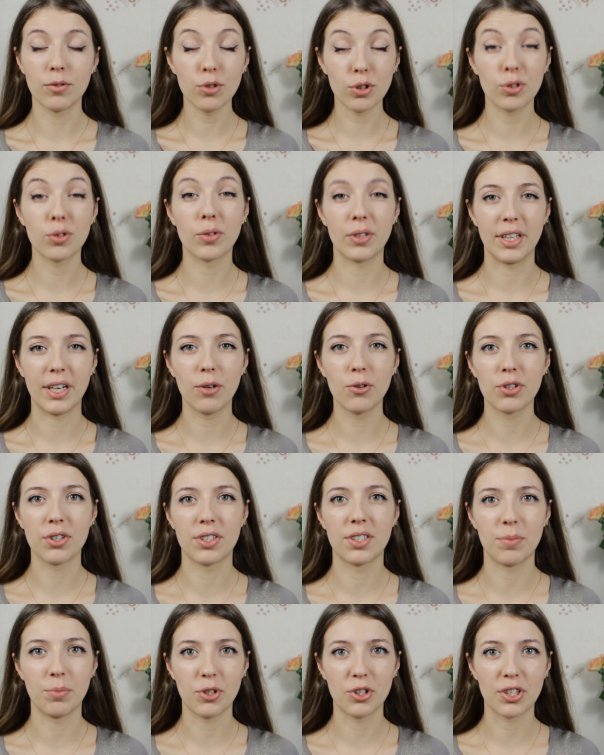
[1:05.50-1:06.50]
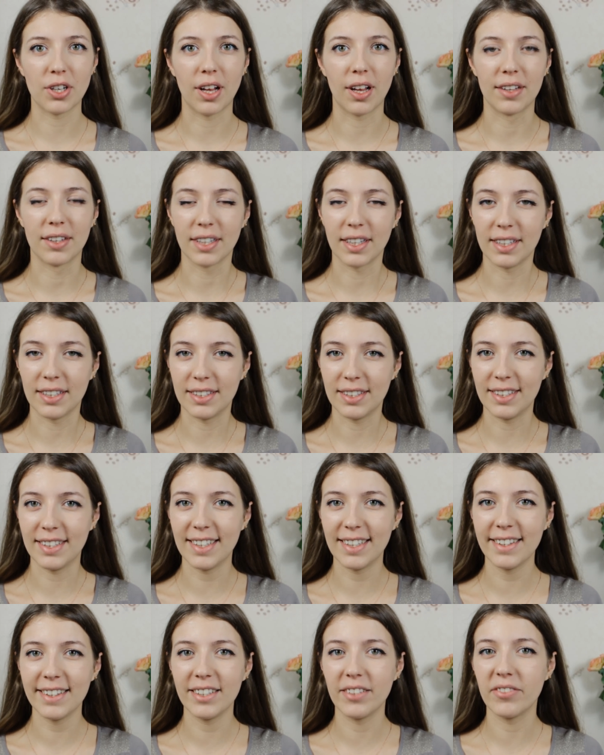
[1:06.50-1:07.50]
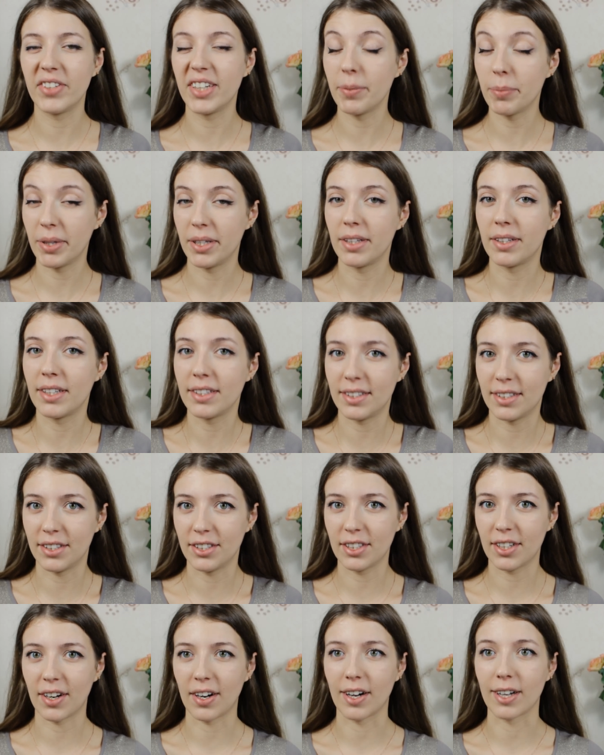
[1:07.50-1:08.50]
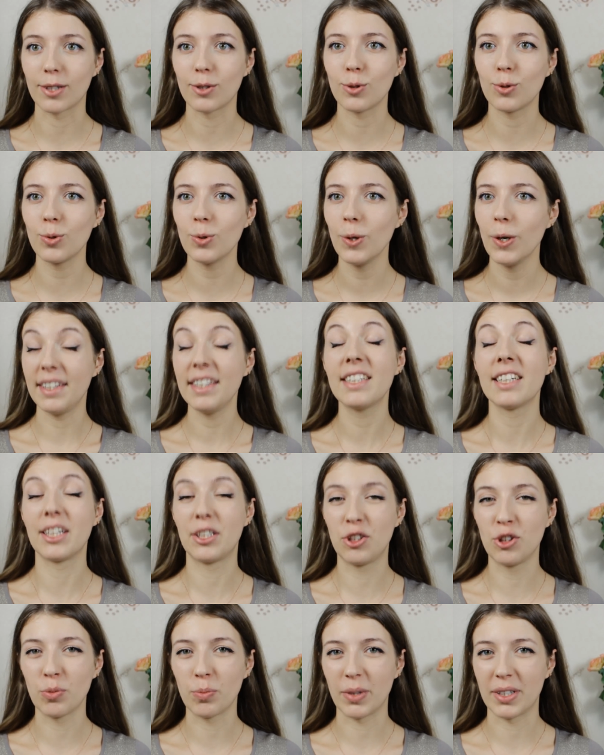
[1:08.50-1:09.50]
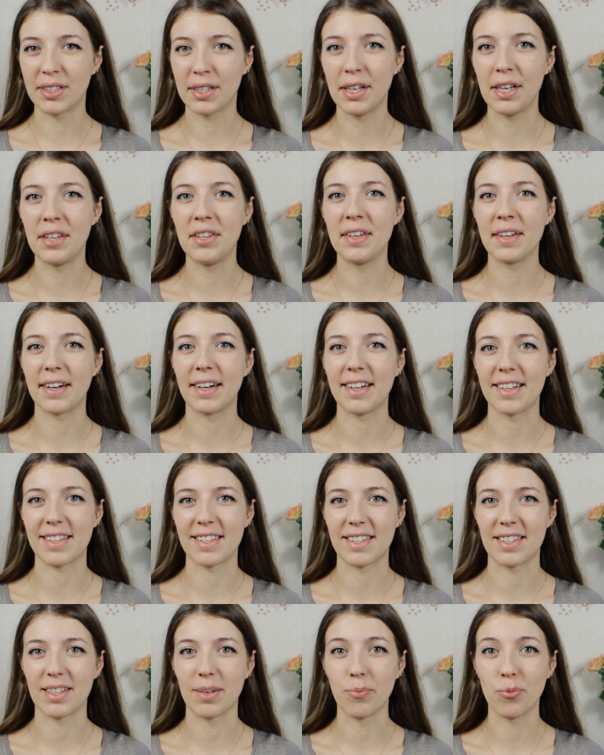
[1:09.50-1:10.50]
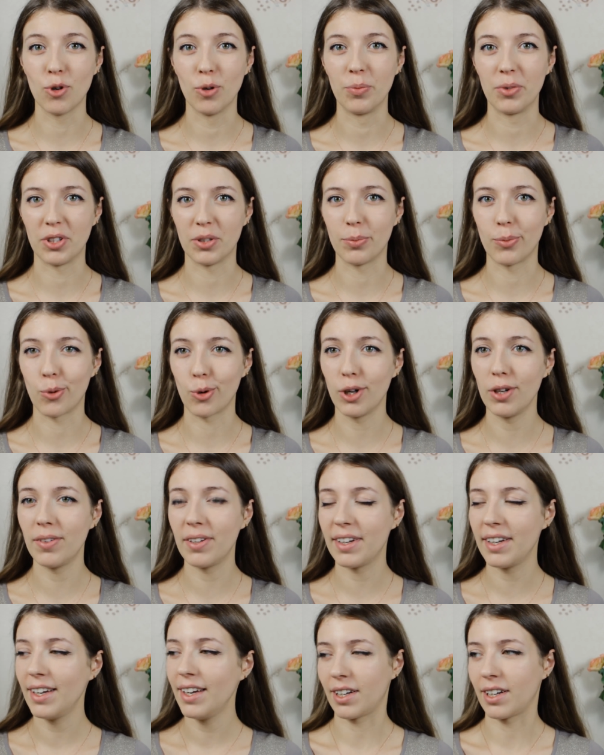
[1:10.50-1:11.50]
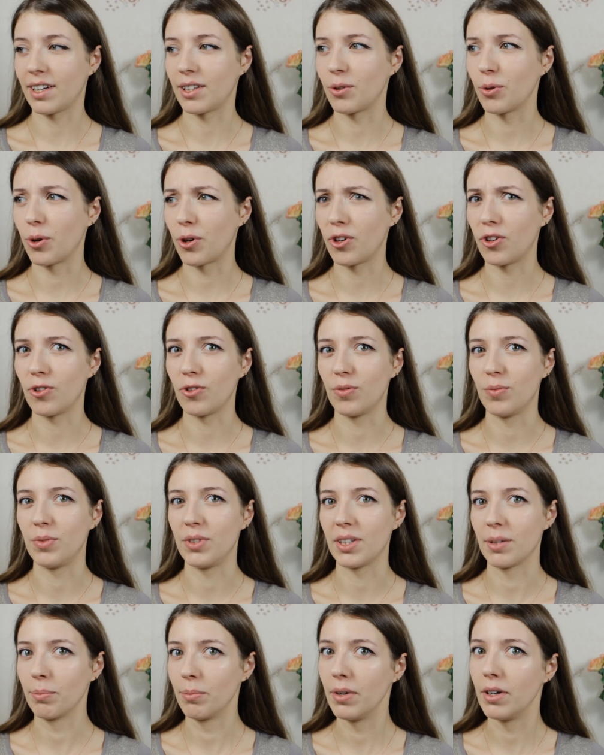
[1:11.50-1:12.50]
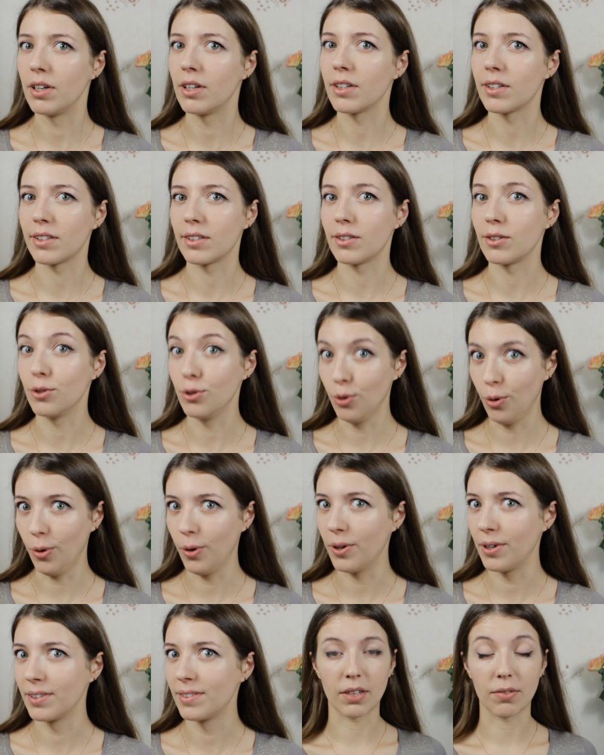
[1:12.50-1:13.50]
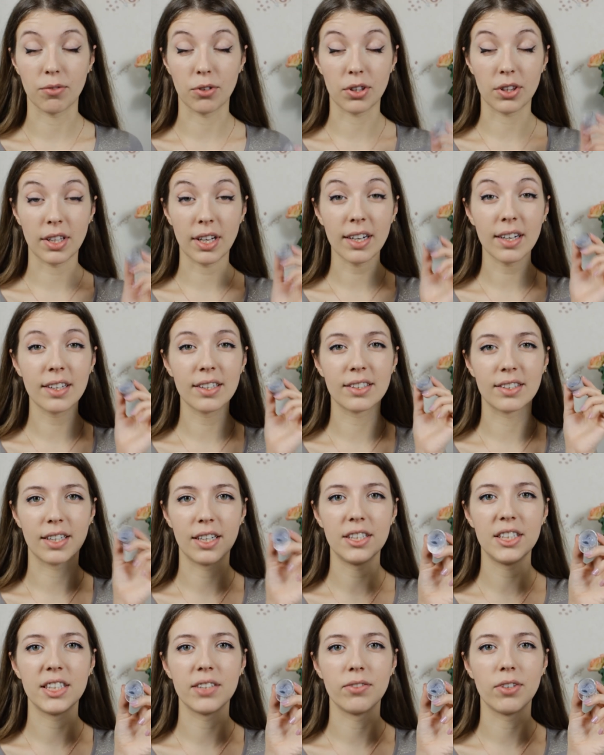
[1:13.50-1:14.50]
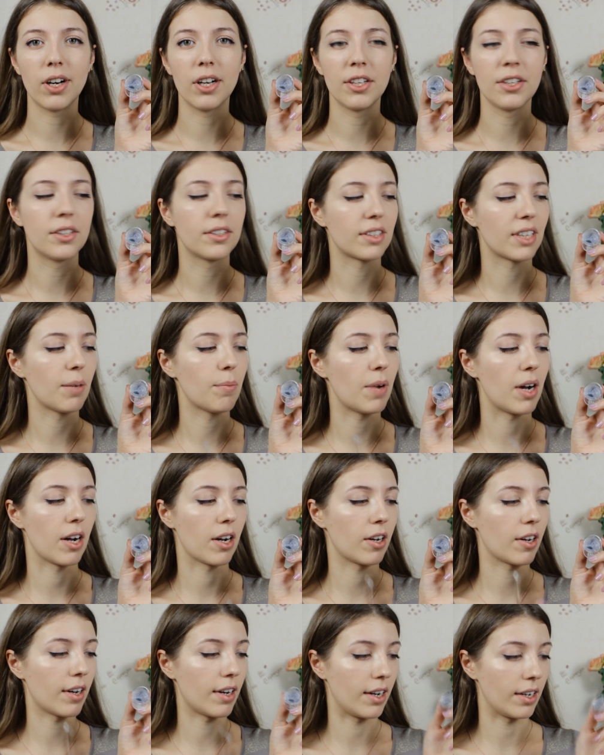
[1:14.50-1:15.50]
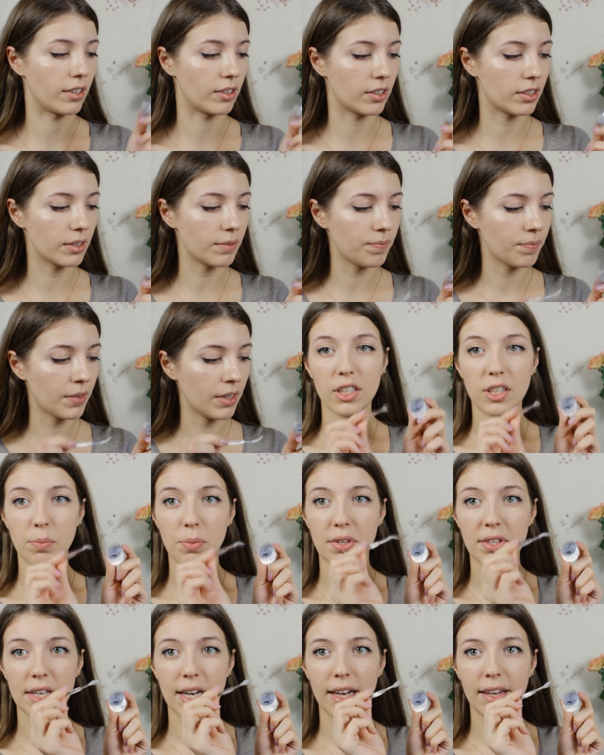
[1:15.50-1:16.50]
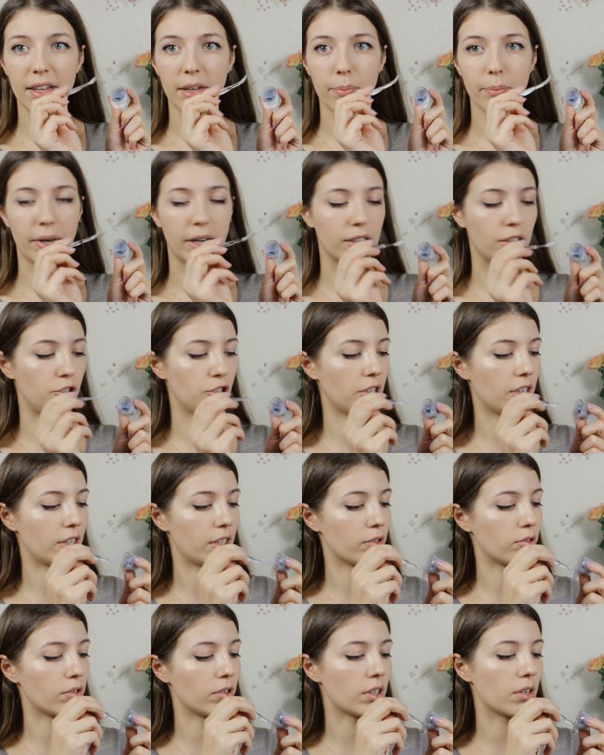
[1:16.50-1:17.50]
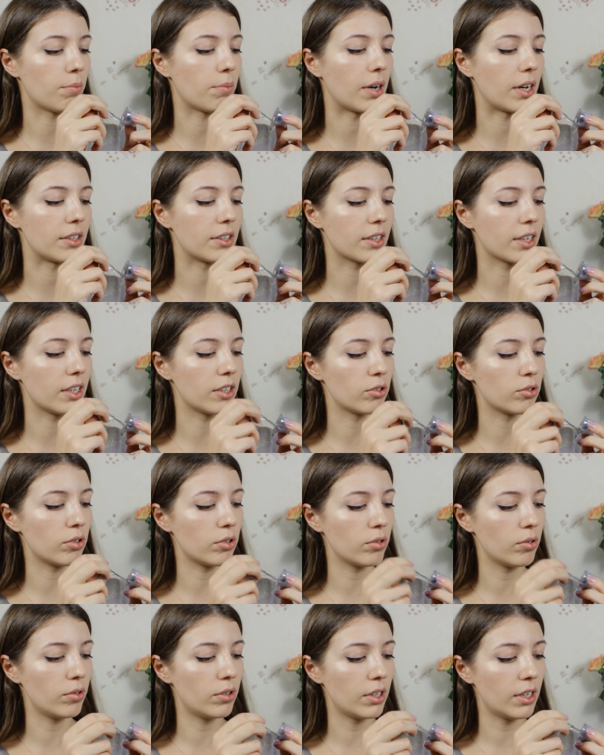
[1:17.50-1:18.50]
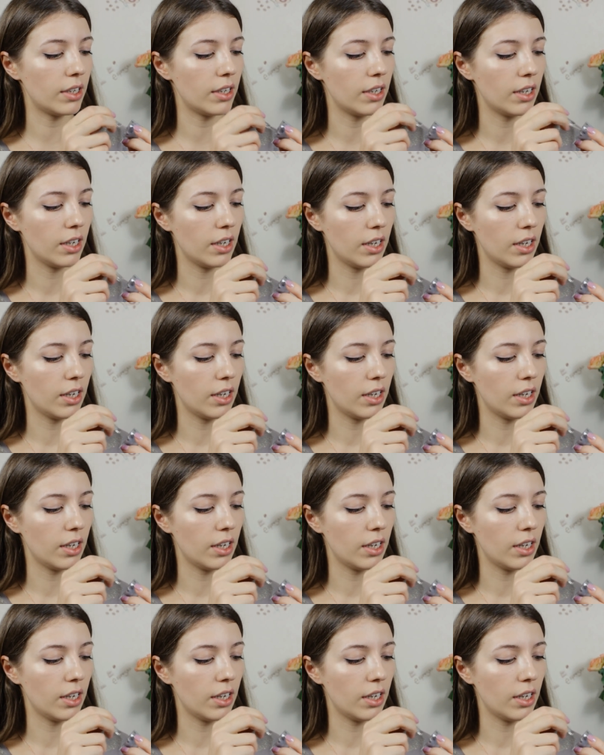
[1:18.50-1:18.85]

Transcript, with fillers: Ну что, я уже смешала ингредиенты, время наносить краску. И хочу последний раз запомнить брови, которые у меня были до. Вот так, кстати, выглядит сама краска. Специальной палочкой, такой лопаткой изогнутой